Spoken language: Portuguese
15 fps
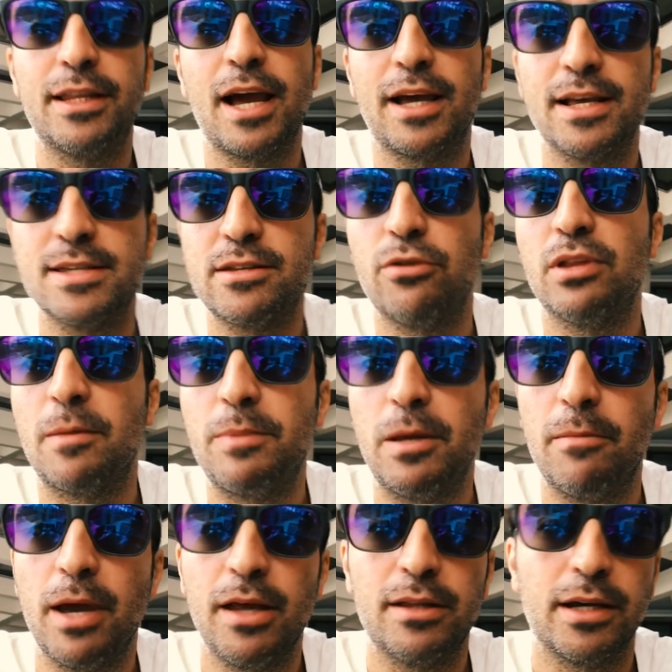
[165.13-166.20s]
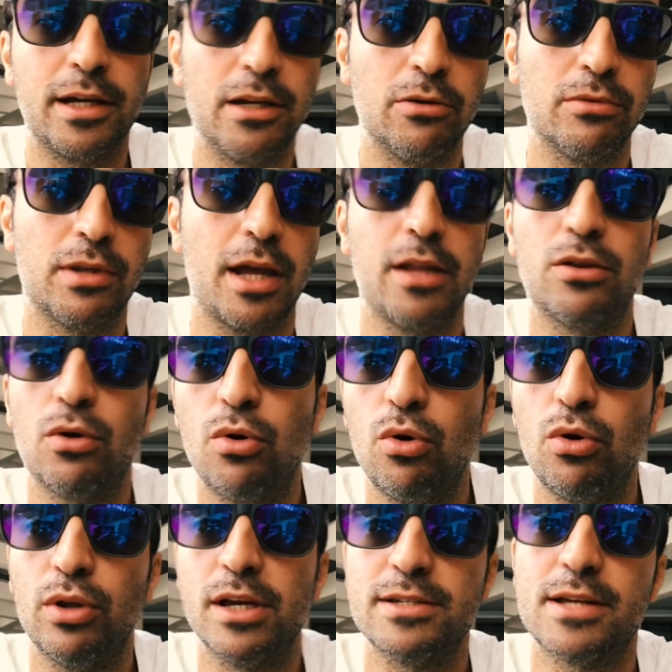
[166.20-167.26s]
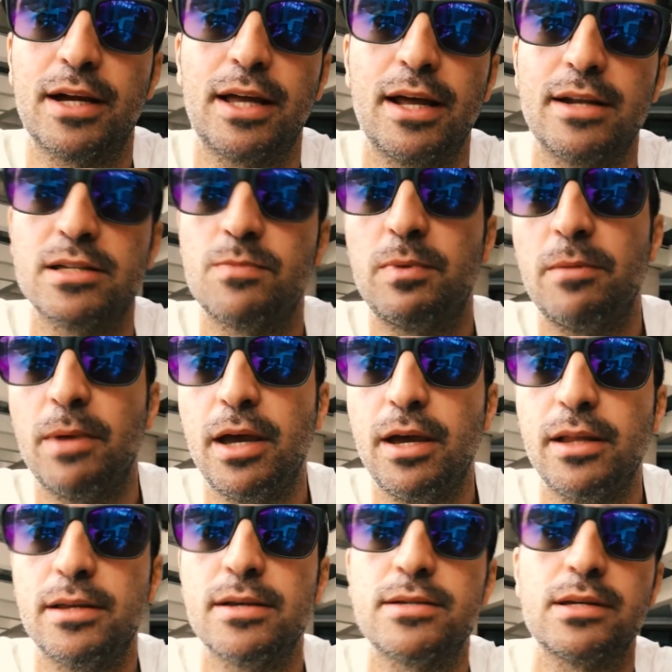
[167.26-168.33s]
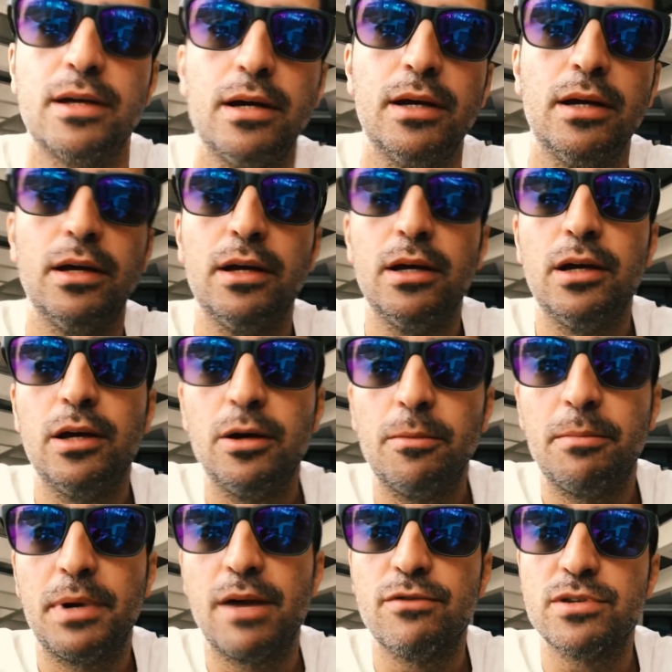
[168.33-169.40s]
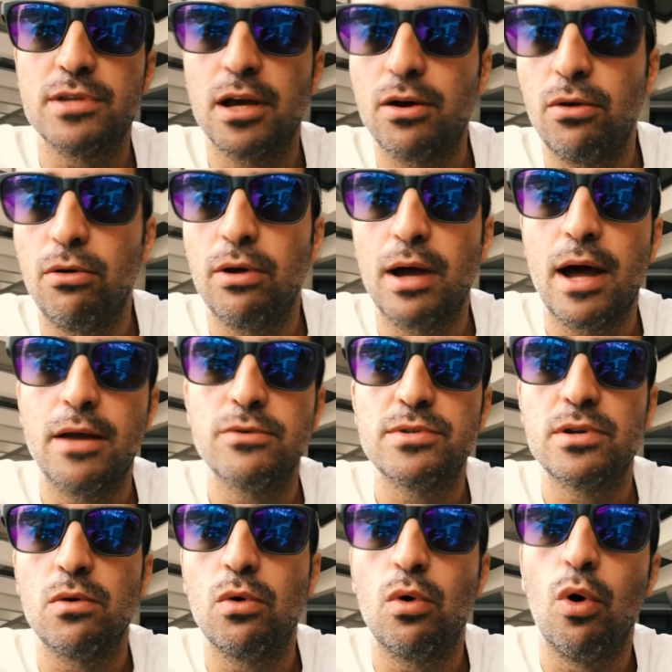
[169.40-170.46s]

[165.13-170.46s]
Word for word: tem a questão da pimenta, que não tem todas aquelas pimentas para você colocar no seu